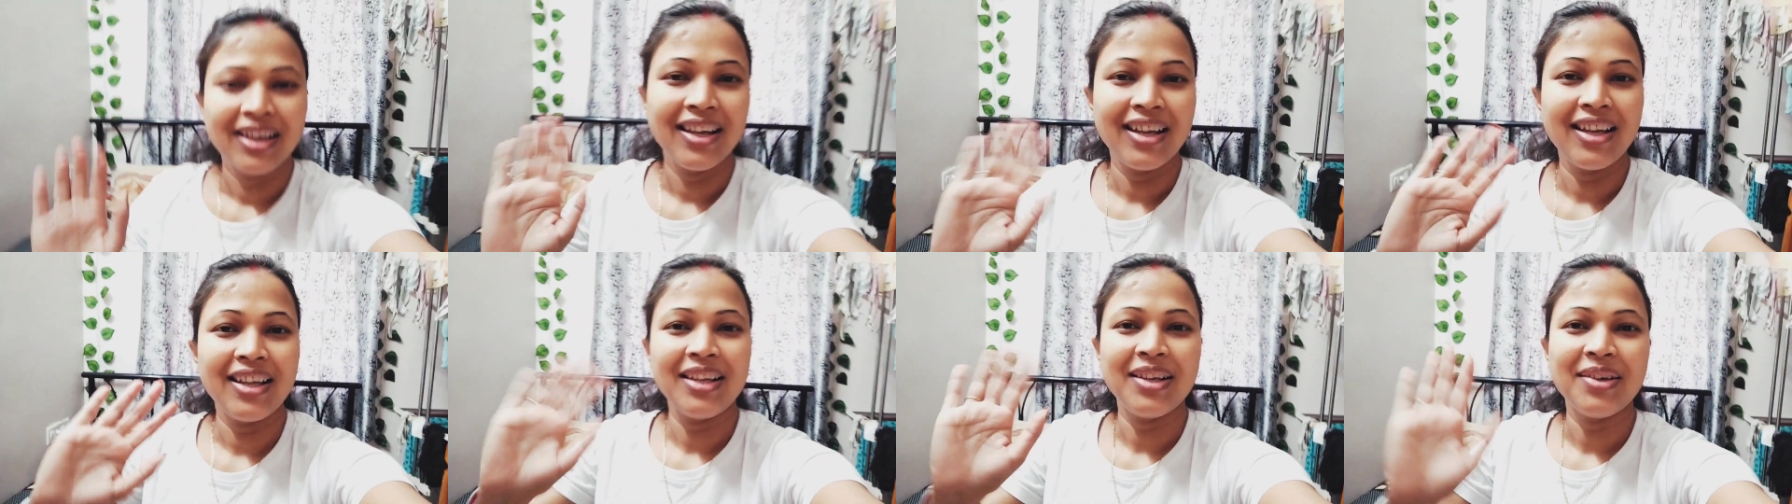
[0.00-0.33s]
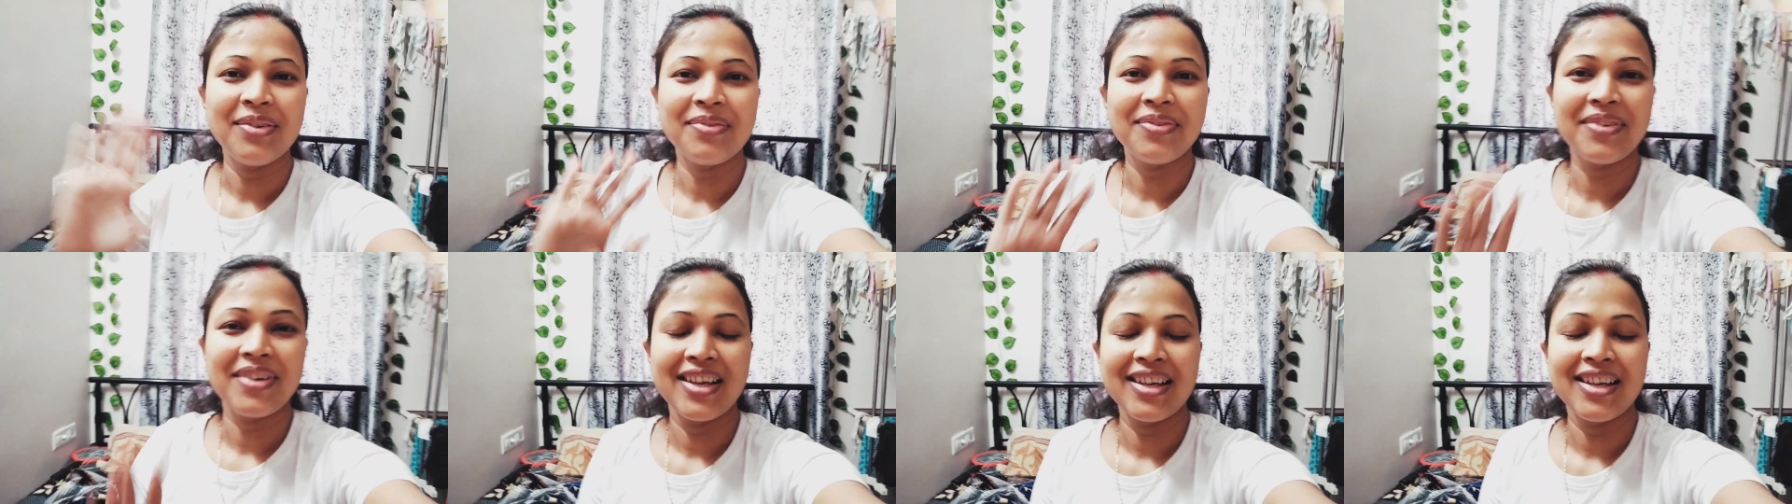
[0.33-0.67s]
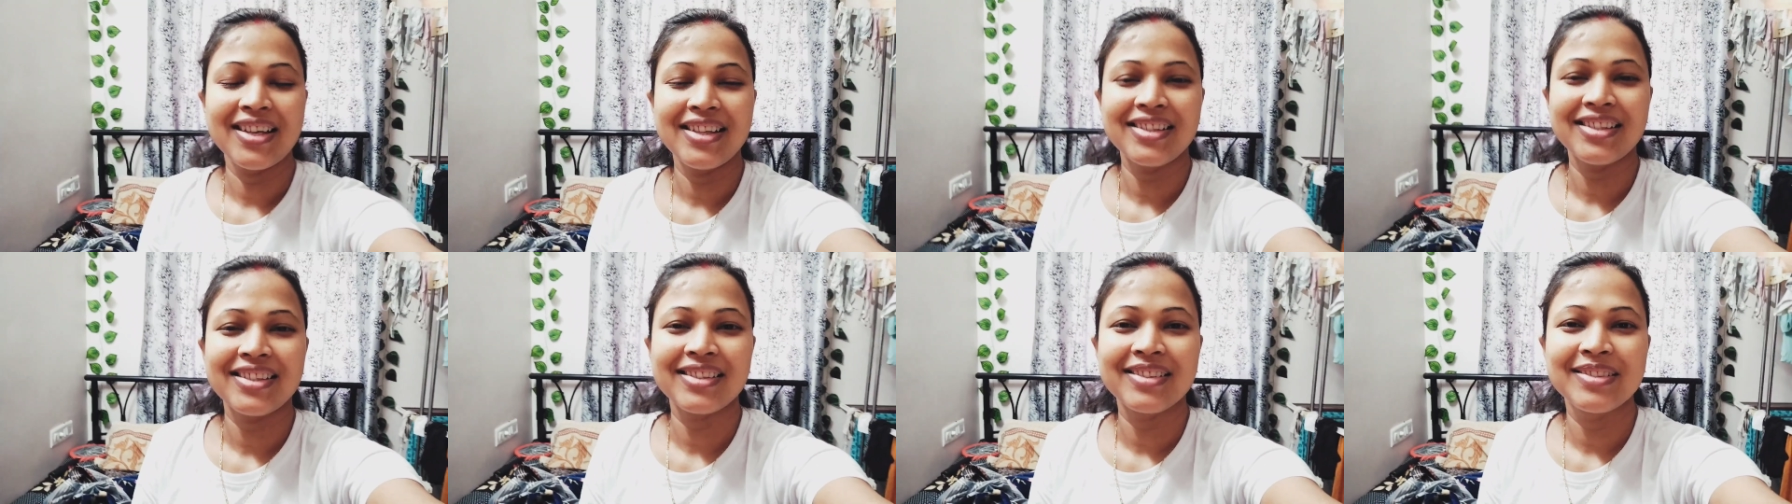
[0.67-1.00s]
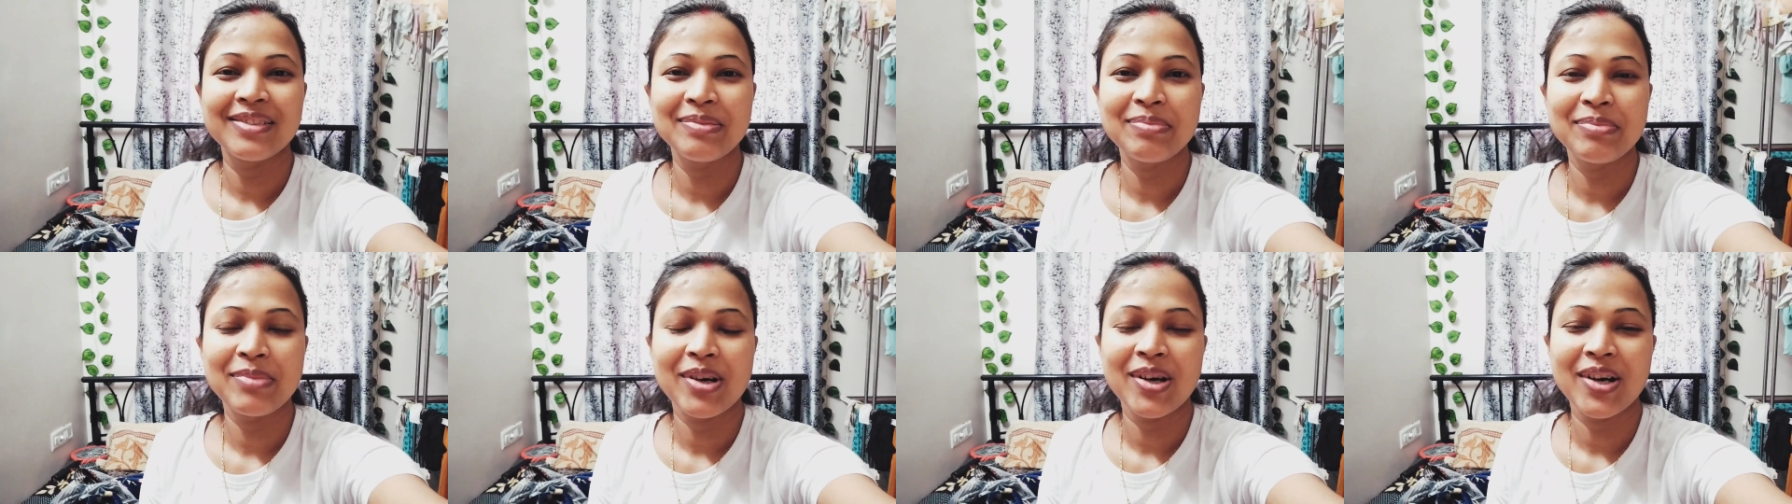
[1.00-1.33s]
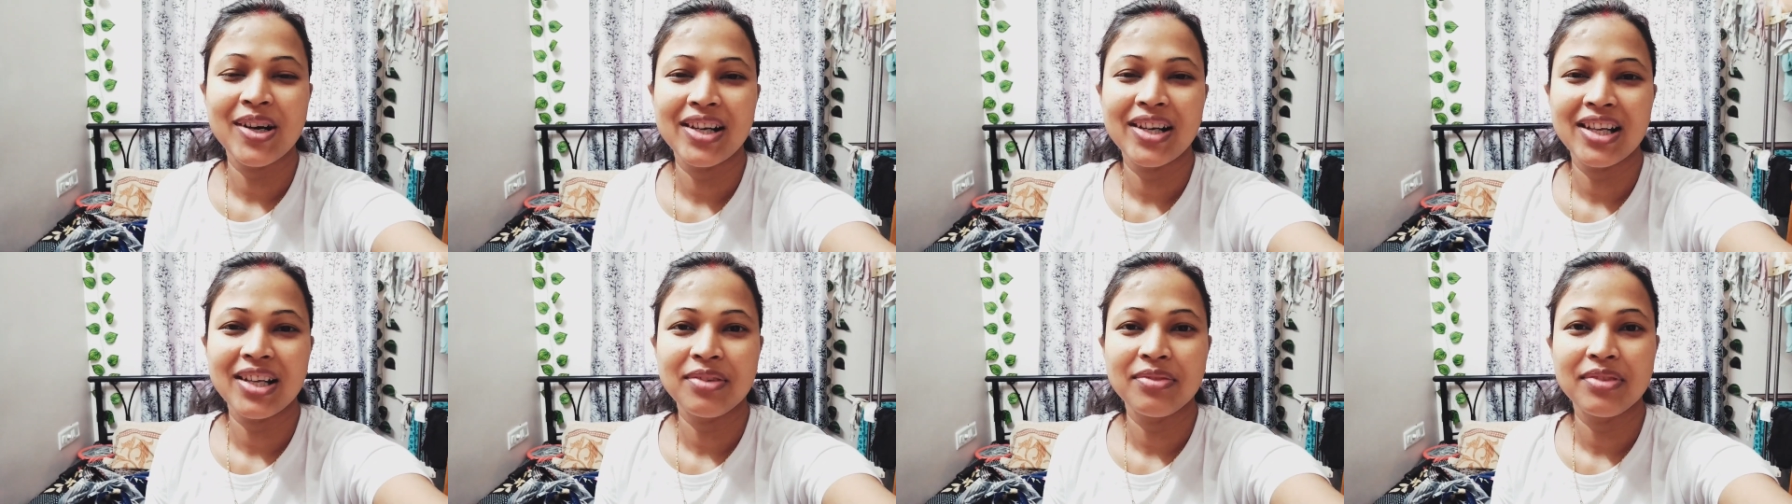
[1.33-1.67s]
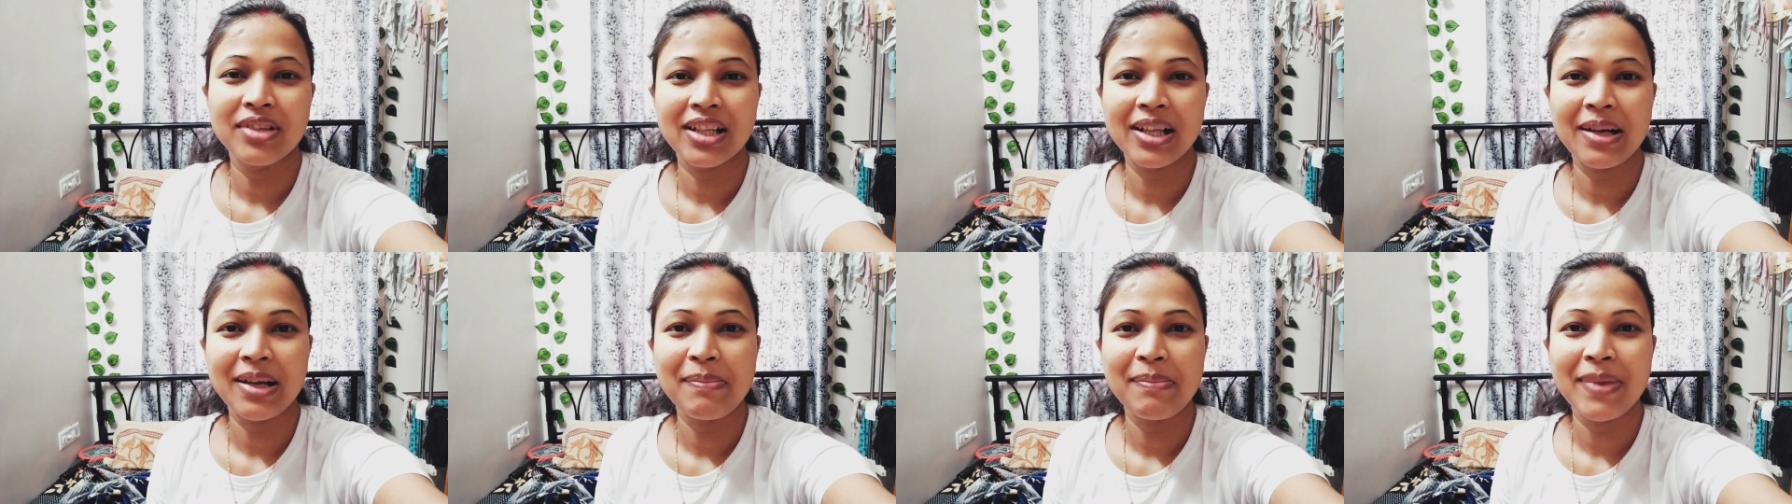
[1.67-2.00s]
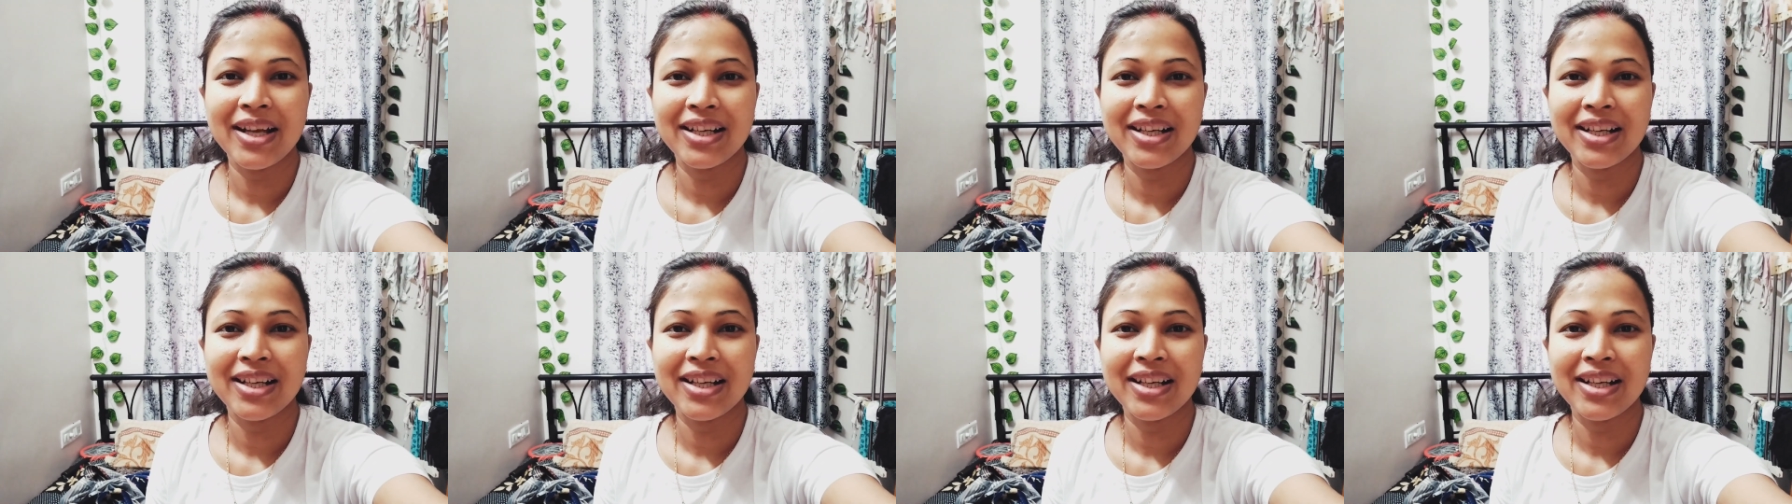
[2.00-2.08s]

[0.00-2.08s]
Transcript: হ্যালো ফ্রেন্ডস গুড মর্নিং ওয়েলকাম